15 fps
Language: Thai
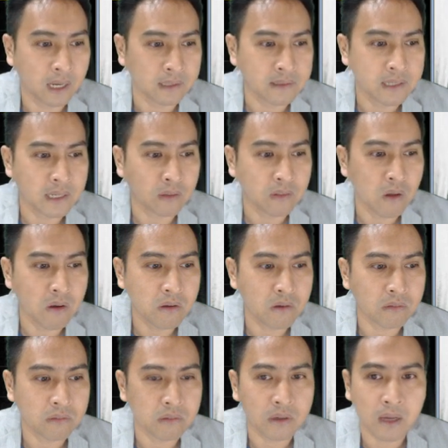จริงๆเราต้อง
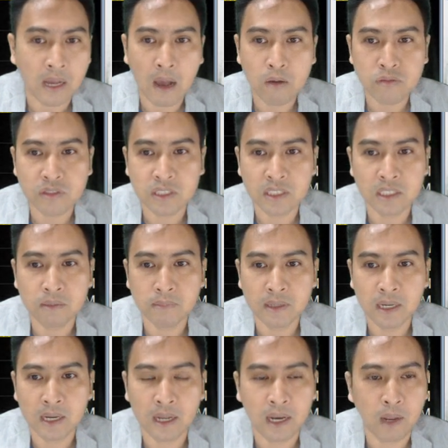เข้าซื้อ
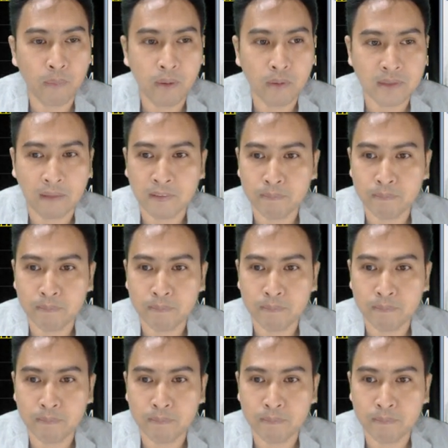เมื่อเลเวล